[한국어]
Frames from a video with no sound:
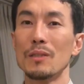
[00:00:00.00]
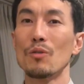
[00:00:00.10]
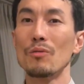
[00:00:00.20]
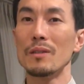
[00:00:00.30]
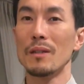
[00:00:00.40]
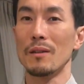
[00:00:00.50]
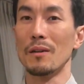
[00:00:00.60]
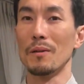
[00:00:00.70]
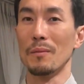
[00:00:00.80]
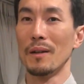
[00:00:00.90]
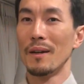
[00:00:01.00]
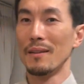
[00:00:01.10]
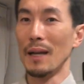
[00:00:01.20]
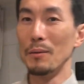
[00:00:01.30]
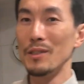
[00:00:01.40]
신호등처럼
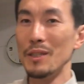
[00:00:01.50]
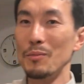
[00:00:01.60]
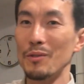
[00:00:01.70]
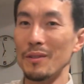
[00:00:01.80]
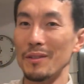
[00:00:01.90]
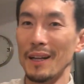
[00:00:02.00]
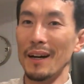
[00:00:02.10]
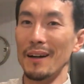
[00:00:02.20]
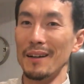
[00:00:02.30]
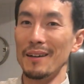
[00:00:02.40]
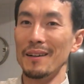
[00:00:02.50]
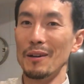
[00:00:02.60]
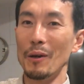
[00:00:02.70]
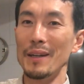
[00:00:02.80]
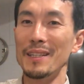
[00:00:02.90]
나머지 이불들은 다
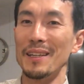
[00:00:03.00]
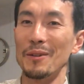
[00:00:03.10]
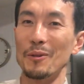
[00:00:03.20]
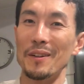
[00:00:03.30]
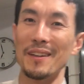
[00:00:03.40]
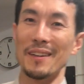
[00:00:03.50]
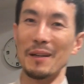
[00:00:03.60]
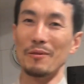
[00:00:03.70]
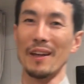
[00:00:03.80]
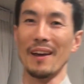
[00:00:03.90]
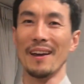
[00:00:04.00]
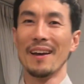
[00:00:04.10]
회색이고 이렇기 때문에